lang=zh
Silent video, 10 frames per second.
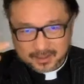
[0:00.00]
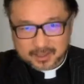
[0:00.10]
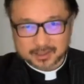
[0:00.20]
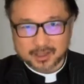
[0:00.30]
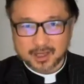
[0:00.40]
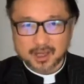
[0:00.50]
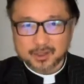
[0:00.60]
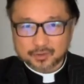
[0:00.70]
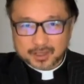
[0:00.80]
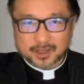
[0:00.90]
己，
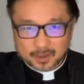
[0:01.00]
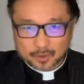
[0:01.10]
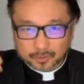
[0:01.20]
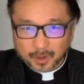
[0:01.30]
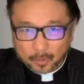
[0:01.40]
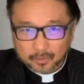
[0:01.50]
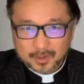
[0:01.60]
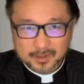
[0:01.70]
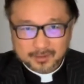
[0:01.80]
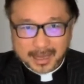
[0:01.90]
就像那个人用刀
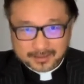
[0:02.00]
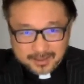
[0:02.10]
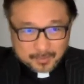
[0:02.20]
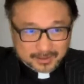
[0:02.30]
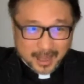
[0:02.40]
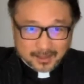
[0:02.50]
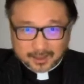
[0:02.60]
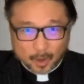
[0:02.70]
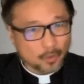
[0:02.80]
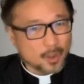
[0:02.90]
拿着那么大的
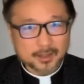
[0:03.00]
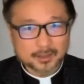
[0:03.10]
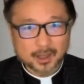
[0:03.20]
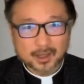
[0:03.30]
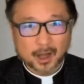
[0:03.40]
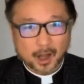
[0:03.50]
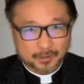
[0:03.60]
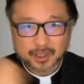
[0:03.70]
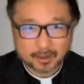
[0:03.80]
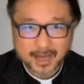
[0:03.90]
刀，你啊，好
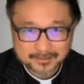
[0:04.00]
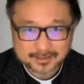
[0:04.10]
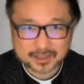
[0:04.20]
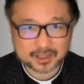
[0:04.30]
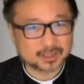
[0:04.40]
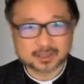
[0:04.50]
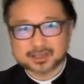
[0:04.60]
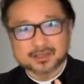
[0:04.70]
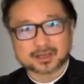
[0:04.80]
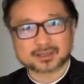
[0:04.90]
像要砍自己，人
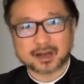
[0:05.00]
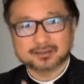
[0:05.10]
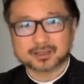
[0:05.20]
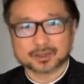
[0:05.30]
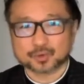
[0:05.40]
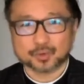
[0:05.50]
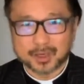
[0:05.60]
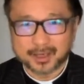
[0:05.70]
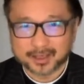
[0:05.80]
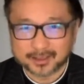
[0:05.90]
身上常常是血
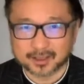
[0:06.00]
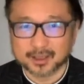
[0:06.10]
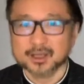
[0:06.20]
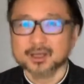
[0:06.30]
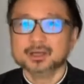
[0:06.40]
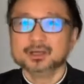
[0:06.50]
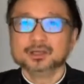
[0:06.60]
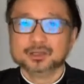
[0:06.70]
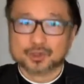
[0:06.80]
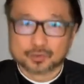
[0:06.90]
淋淋的，
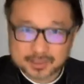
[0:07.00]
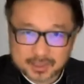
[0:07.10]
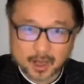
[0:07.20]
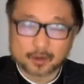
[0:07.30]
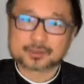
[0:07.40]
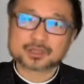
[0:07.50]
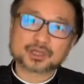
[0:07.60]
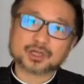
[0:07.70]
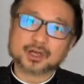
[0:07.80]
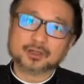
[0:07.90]
你就知道这
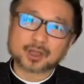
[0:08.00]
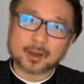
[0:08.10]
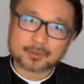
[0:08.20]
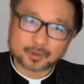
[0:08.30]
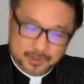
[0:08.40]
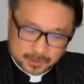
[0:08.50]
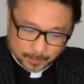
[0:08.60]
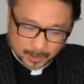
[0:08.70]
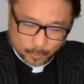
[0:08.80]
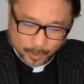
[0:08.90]
些人他们都是
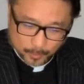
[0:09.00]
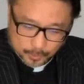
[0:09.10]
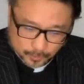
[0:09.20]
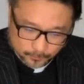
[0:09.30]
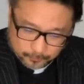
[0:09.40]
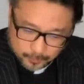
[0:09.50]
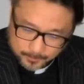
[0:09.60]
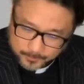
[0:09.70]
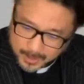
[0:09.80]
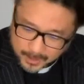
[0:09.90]
被鬼魔所附了。
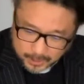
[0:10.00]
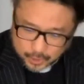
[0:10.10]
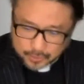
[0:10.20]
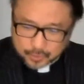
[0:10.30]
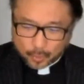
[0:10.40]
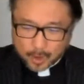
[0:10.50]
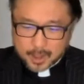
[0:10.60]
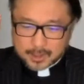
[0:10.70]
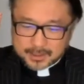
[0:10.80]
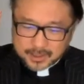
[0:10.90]
也就是说，
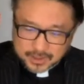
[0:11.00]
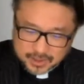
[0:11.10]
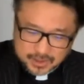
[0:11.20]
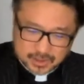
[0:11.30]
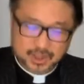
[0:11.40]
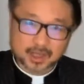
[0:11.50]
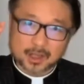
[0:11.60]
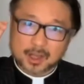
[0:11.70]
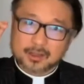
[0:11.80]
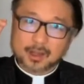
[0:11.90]
这个世界
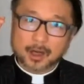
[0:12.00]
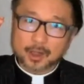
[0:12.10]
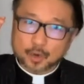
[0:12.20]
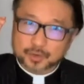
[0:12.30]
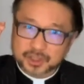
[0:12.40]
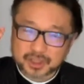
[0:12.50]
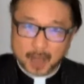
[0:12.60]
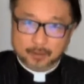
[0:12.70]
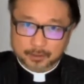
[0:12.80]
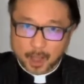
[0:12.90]
能够想
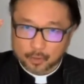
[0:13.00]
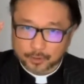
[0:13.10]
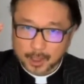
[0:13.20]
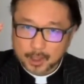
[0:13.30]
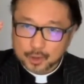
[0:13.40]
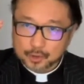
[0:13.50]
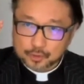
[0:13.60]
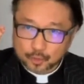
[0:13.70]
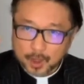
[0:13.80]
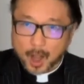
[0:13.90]
到的
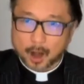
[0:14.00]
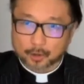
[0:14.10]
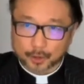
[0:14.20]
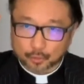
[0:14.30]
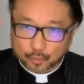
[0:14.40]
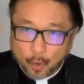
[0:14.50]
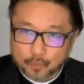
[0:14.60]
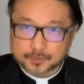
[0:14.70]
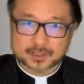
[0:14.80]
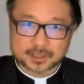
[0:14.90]
最好的
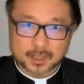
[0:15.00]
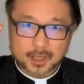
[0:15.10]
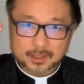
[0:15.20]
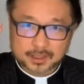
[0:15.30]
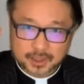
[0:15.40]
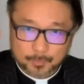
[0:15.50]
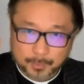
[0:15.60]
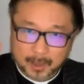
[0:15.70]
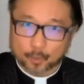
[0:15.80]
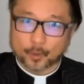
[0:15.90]
控制这些
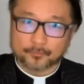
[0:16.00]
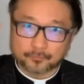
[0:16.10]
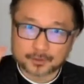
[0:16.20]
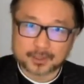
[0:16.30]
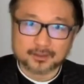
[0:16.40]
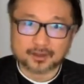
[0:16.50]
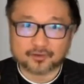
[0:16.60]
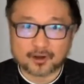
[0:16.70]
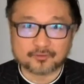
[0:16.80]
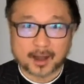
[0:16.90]
被鬼附的人的
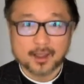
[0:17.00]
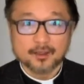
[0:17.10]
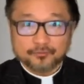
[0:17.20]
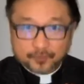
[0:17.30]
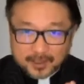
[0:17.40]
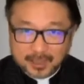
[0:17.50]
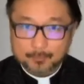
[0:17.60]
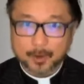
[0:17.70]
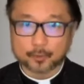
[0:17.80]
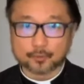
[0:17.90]
方法，非但
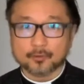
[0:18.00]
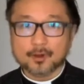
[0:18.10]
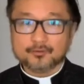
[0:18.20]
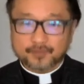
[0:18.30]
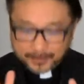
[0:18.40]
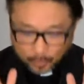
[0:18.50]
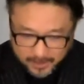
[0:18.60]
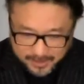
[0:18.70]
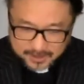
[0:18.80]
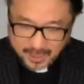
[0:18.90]
没有用，反倒
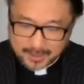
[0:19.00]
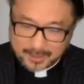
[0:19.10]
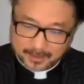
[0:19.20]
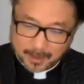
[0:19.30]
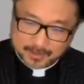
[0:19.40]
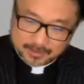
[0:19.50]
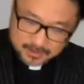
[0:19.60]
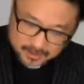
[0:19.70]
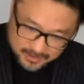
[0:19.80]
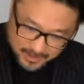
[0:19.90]
更加令他们
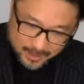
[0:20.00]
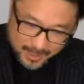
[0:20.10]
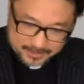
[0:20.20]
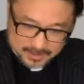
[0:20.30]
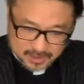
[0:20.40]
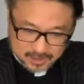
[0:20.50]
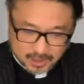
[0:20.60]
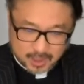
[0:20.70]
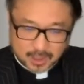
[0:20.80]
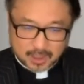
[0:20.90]
伤害自己。
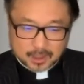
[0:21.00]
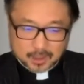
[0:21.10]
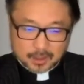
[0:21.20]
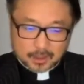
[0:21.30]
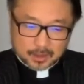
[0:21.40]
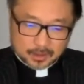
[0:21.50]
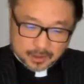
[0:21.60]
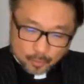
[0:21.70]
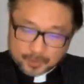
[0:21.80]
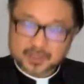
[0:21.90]
这
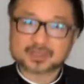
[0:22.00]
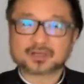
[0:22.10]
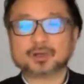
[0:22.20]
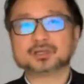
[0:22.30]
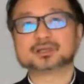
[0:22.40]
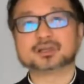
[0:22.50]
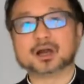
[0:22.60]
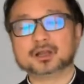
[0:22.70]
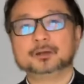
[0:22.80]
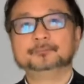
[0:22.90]
个问题是关键在哪里呢？